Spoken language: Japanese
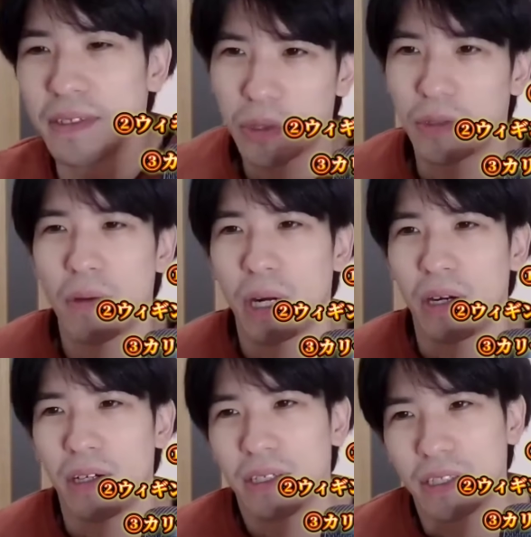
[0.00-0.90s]
当時は
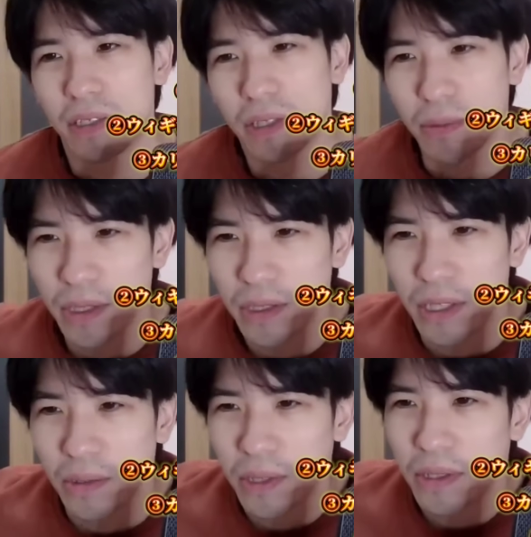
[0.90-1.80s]
まあ
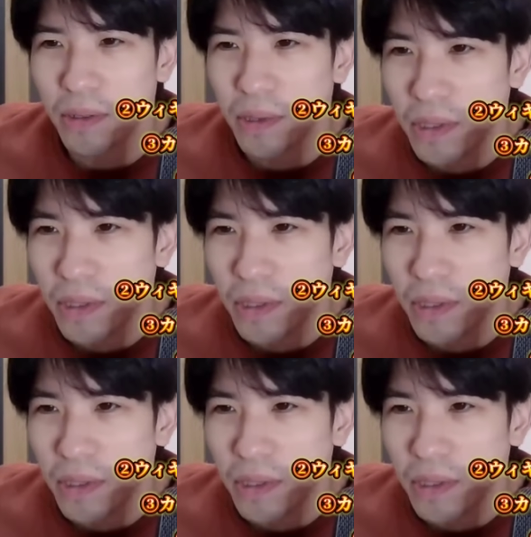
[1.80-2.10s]
シックスマンスターズだって